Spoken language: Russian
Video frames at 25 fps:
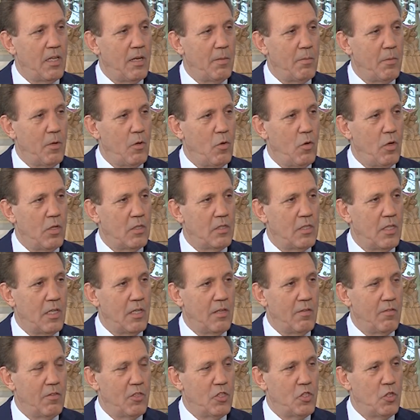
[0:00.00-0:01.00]
как я могу
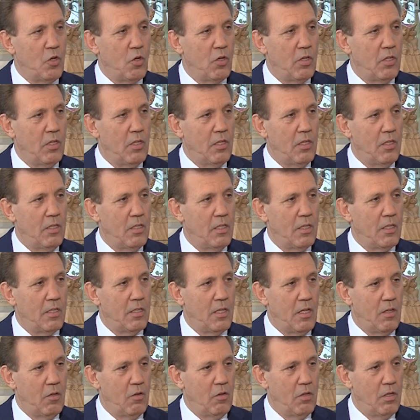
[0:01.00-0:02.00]
оценивать черные
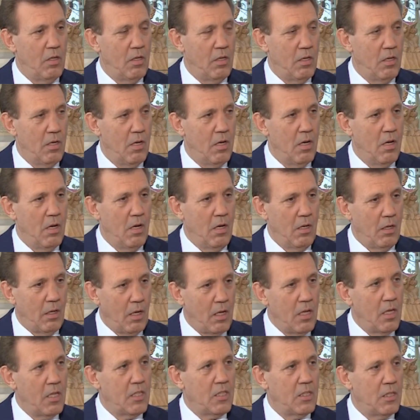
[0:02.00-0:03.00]
технологии?
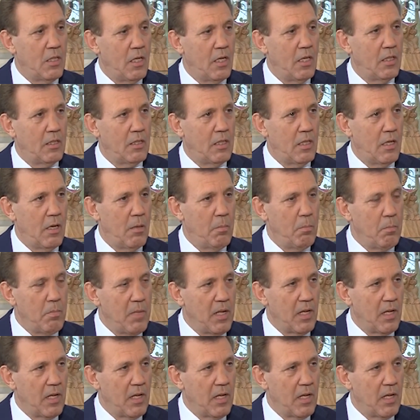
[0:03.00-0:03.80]
Конечно, это